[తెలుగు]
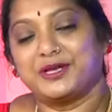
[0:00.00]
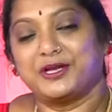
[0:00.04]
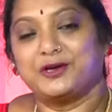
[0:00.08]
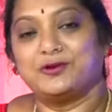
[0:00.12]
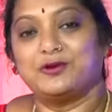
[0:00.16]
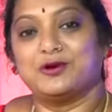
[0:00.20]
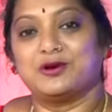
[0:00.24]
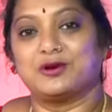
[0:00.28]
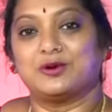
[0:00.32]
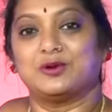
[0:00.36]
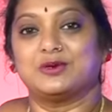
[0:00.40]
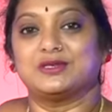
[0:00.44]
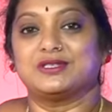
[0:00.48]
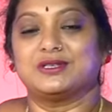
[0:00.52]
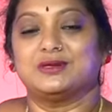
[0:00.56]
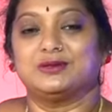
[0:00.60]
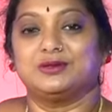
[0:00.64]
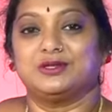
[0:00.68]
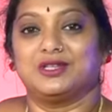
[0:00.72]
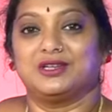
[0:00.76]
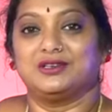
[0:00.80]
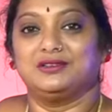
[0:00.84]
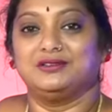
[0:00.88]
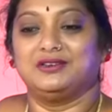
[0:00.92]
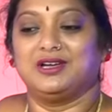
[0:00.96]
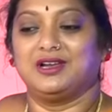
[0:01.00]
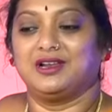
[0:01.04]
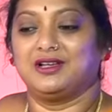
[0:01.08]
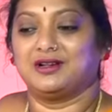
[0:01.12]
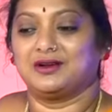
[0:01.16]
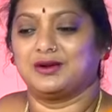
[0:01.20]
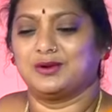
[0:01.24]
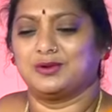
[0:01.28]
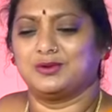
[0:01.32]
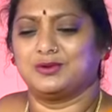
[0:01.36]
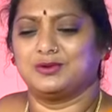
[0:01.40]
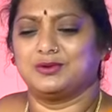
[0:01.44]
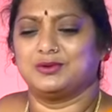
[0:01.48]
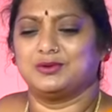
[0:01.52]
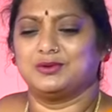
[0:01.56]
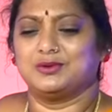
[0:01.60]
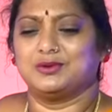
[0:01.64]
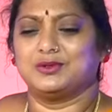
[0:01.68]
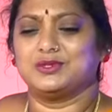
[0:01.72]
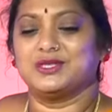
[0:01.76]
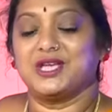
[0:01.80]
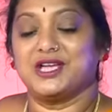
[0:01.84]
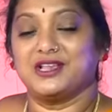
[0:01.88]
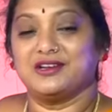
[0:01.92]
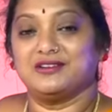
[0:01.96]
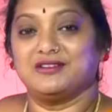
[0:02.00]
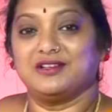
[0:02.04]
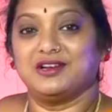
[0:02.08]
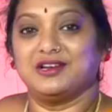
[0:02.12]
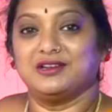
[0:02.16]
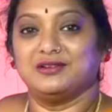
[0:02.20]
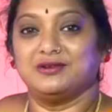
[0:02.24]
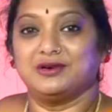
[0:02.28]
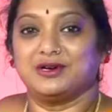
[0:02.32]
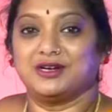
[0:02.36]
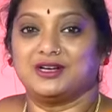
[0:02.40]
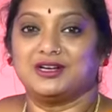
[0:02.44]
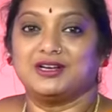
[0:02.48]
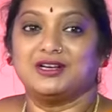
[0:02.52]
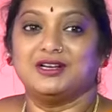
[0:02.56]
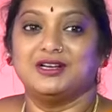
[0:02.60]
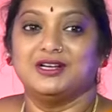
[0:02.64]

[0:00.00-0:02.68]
ఎక్కువ క్లోజ్ అవుతాను అలా క్లోజ్ అయిన వాళ్ళు ఒక